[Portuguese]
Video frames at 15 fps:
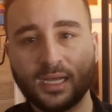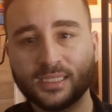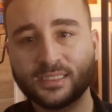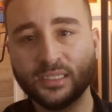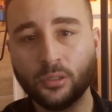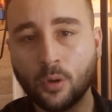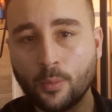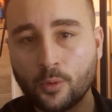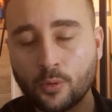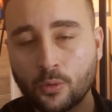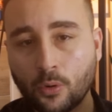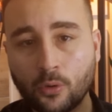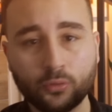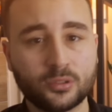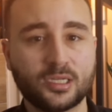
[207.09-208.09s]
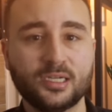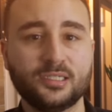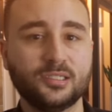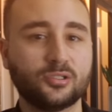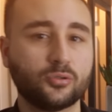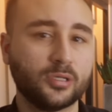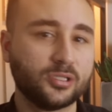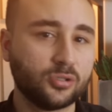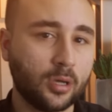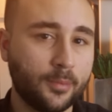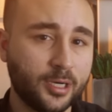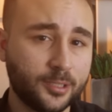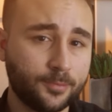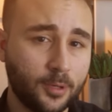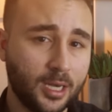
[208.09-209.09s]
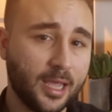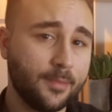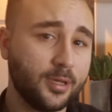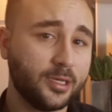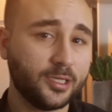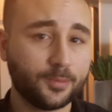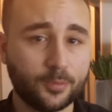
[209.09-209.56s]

assim como outras de suas obras polêmicas,